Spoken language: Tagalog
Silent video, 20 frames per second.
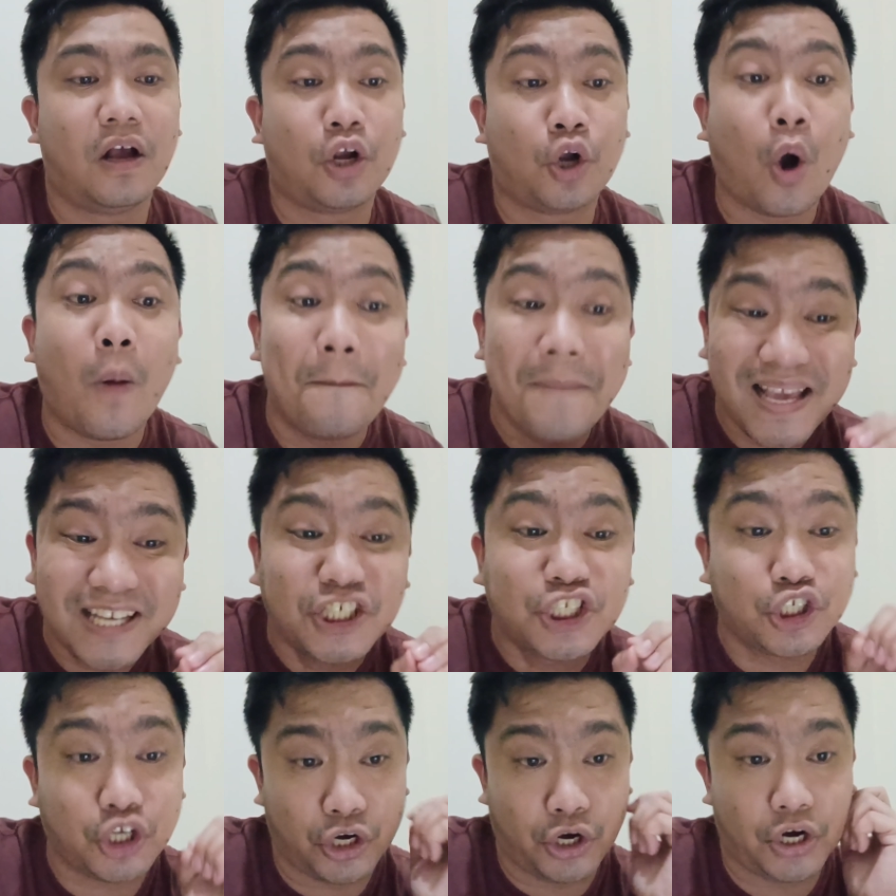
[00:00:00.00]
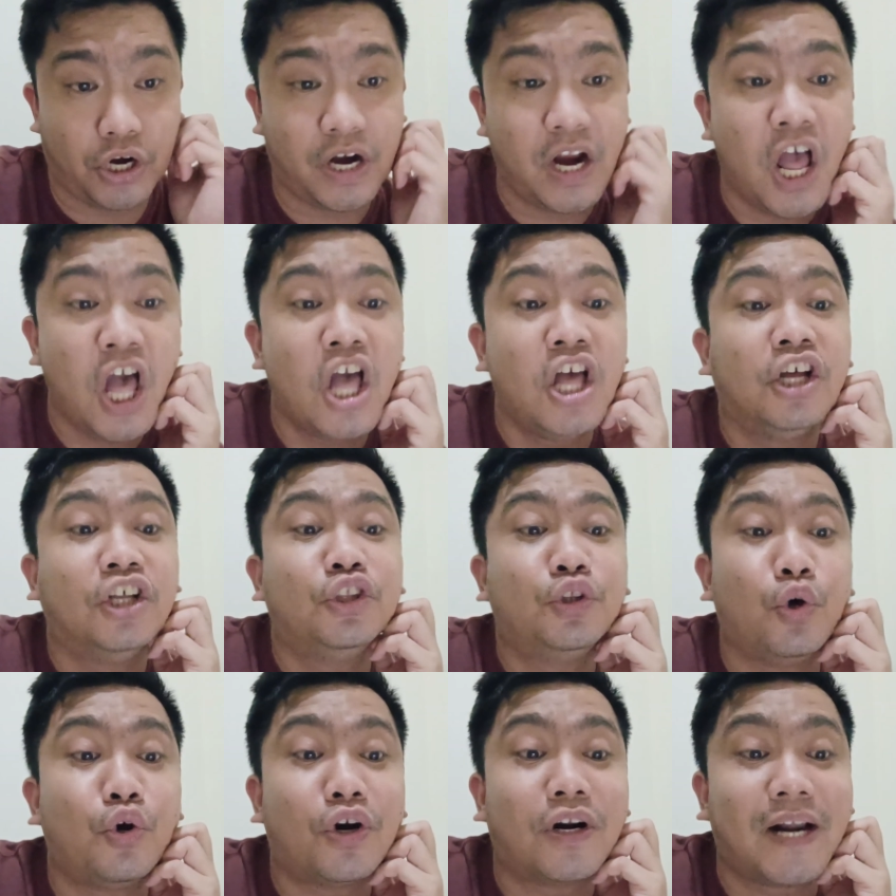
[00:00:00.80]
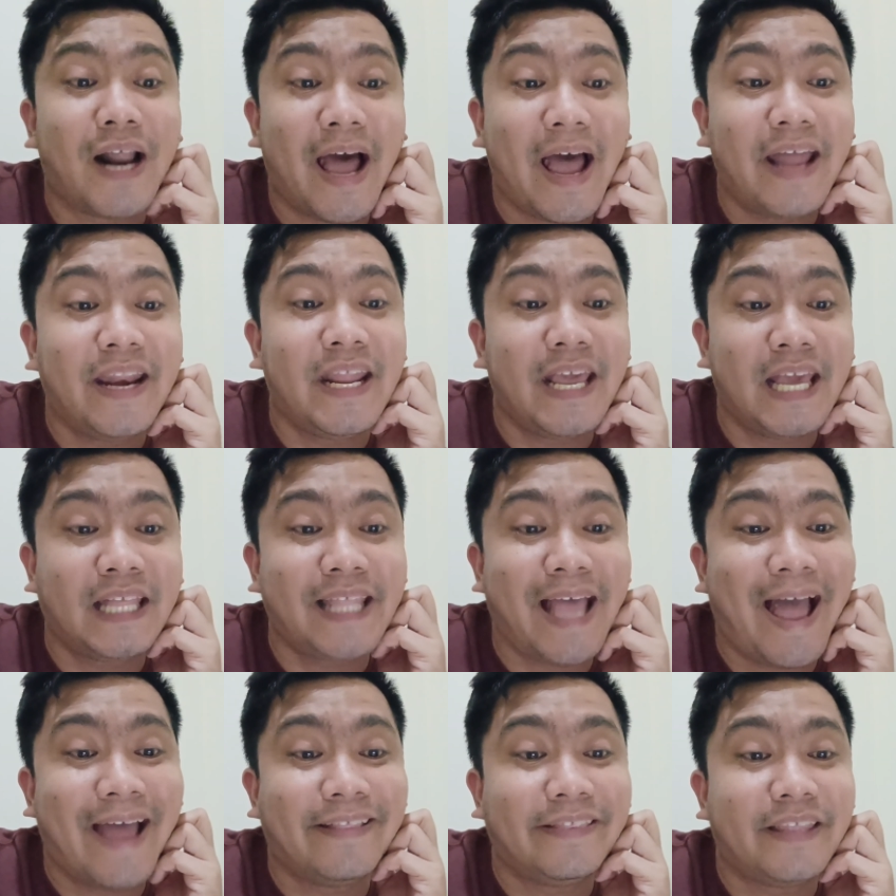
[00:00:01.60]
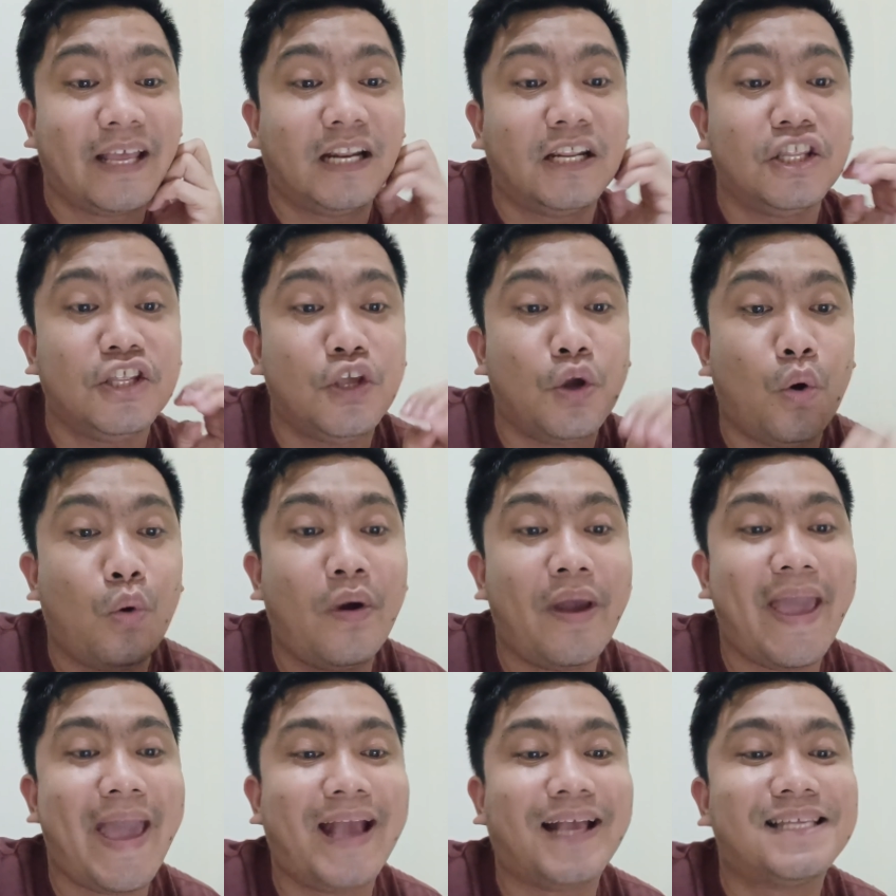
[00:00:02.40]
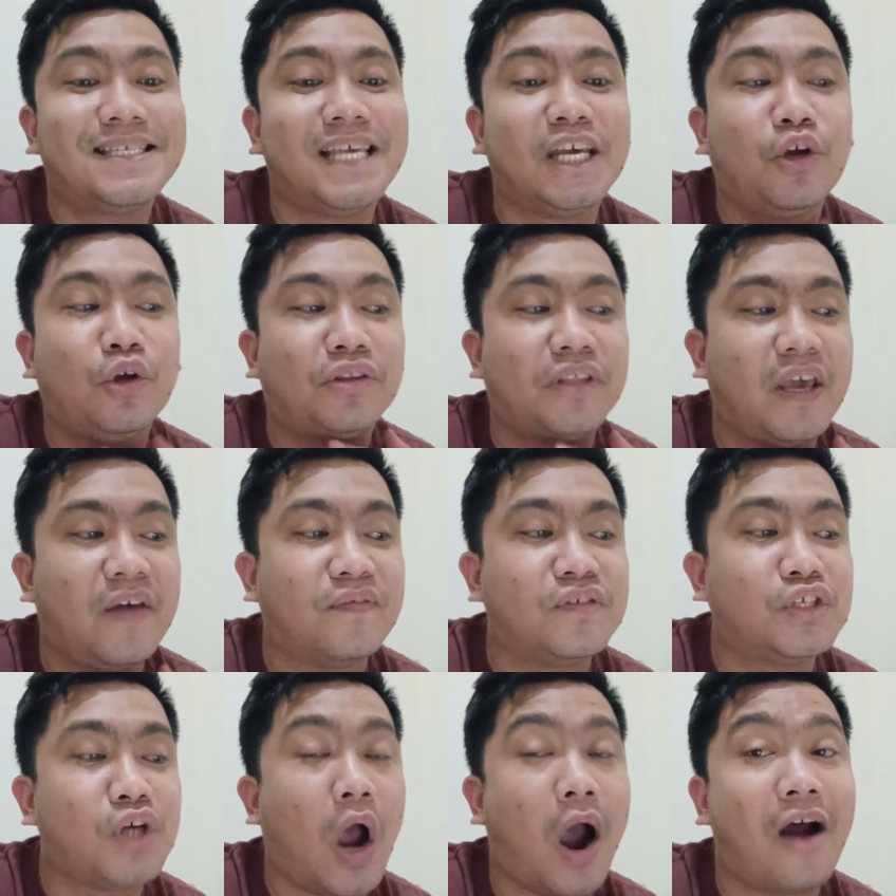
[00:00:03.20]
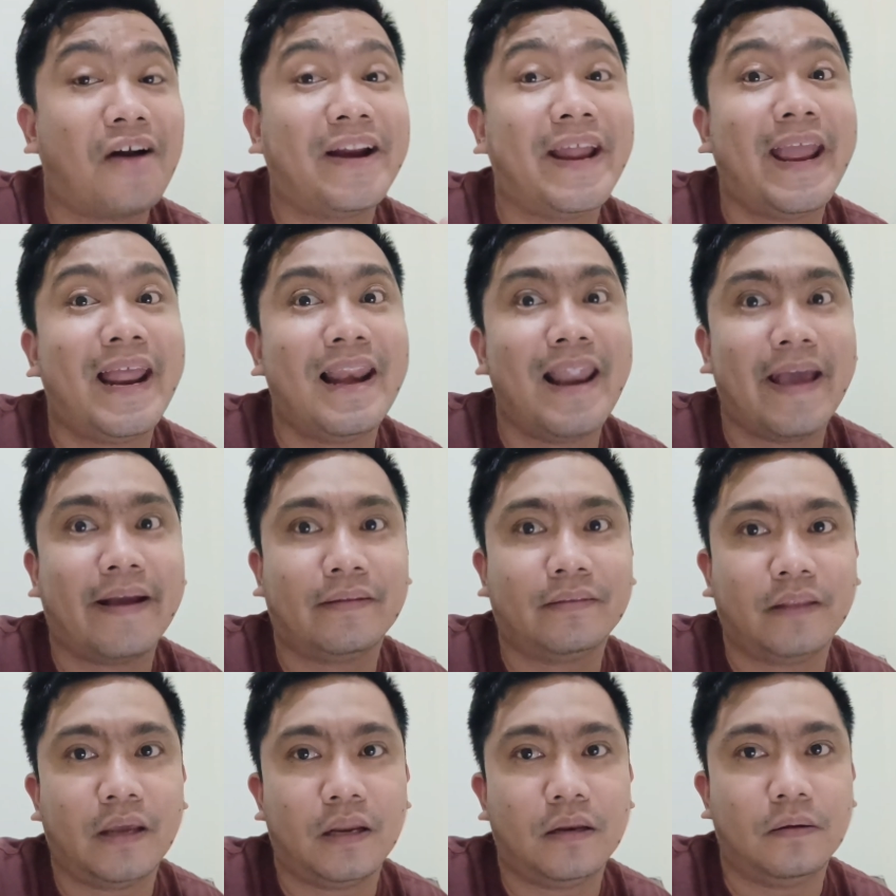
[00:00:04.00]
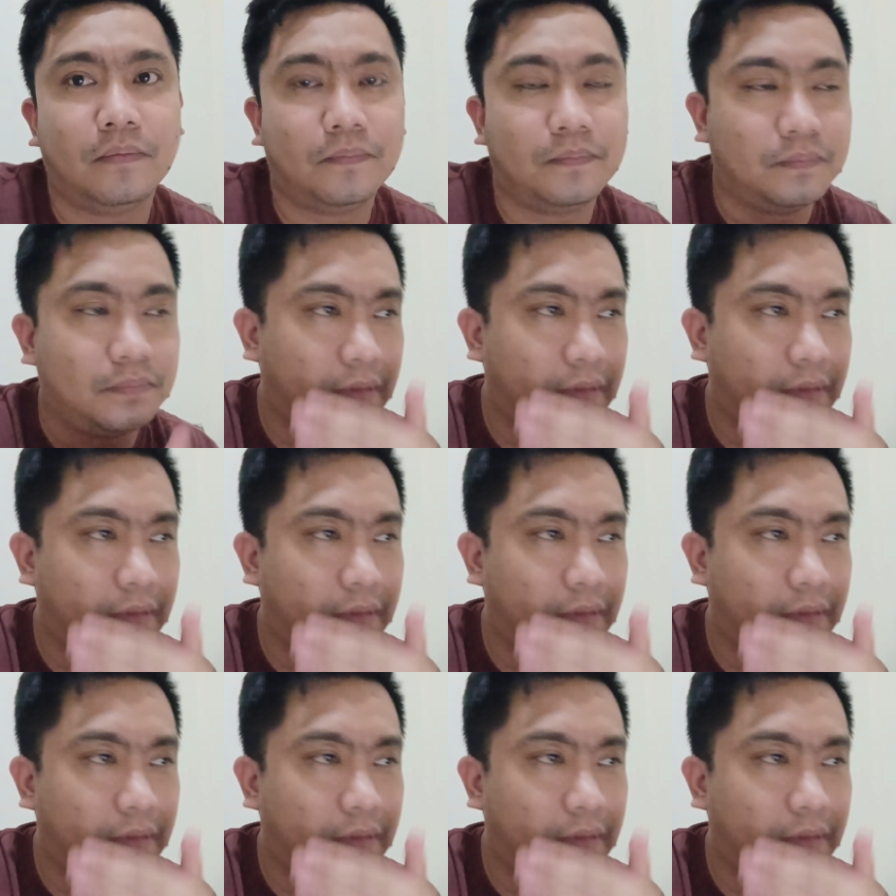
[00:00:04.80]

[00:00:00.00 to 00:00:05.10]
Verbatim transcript: commissioner to run it until new executives are elected.